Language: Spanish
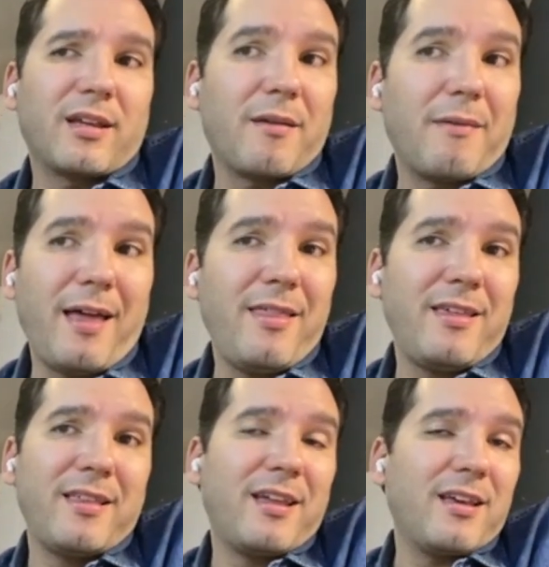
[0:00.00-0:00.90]
que va
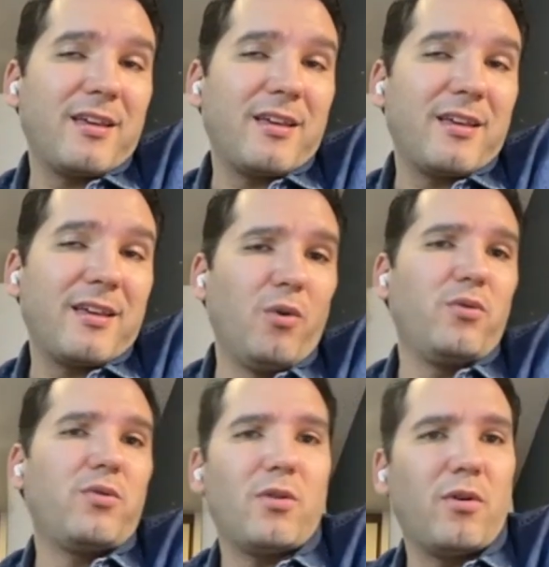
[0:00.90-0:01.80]
desde
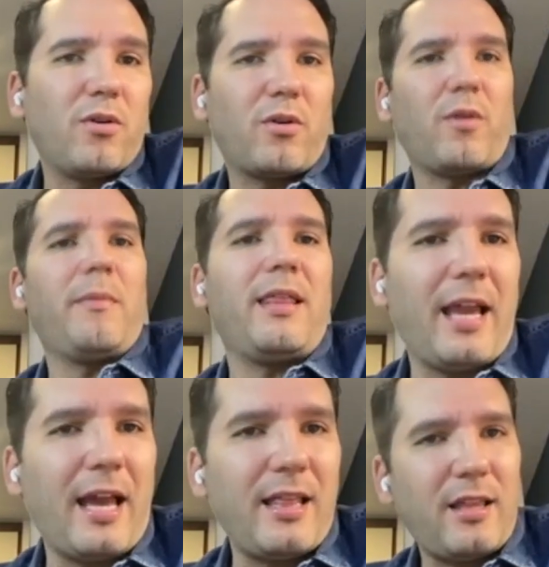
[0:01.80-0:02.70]
shows o
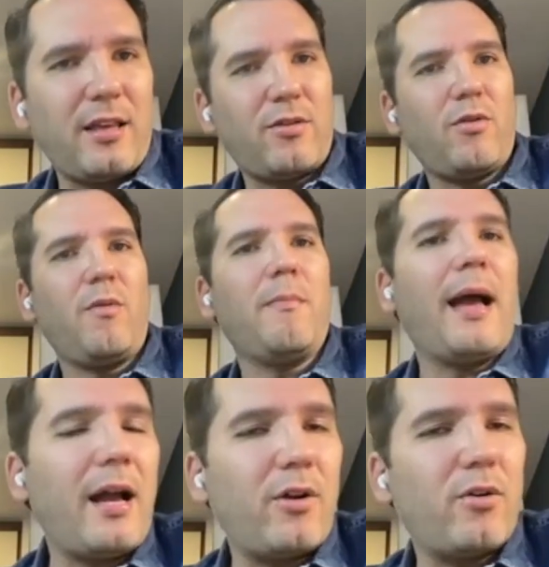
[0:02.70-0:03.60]
comediantes o
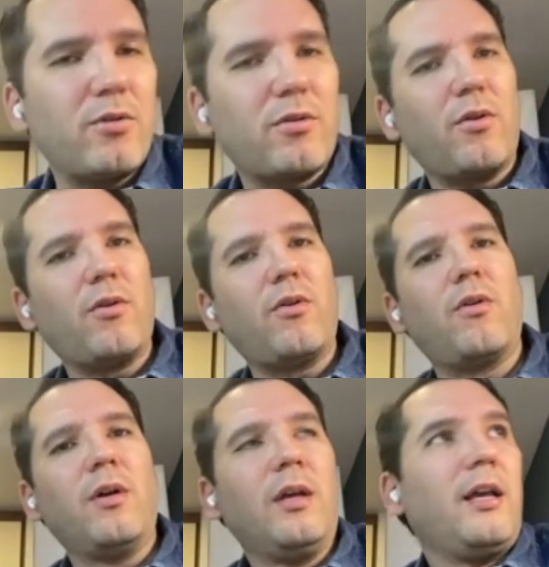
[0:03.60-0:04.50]
magos
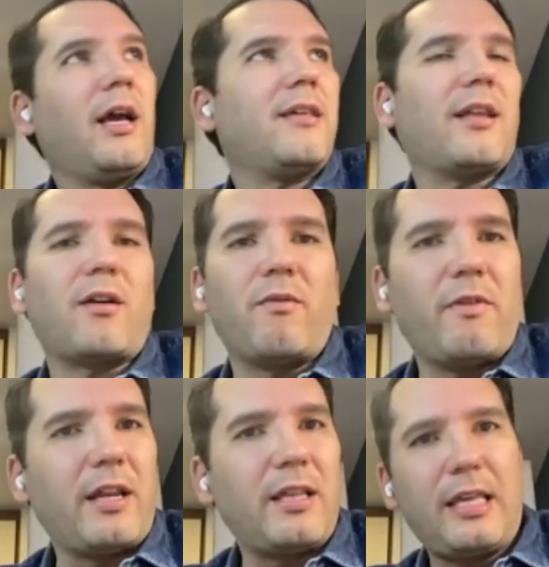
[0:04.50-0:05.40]
o hasta
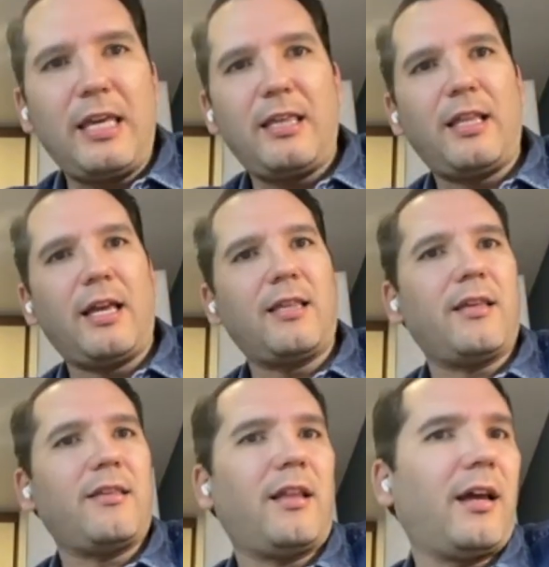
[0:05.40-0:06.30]
conferencistas,
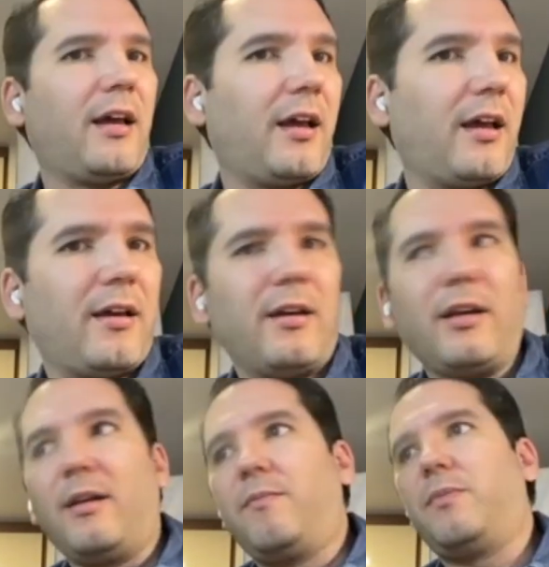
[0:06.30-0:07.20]
hasta
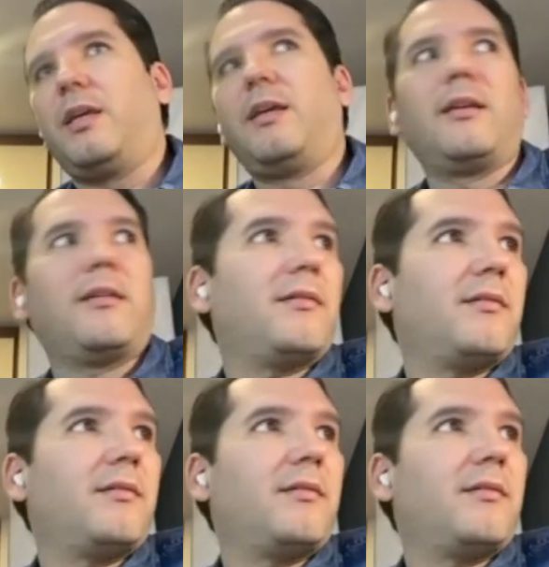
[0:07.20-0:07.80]
de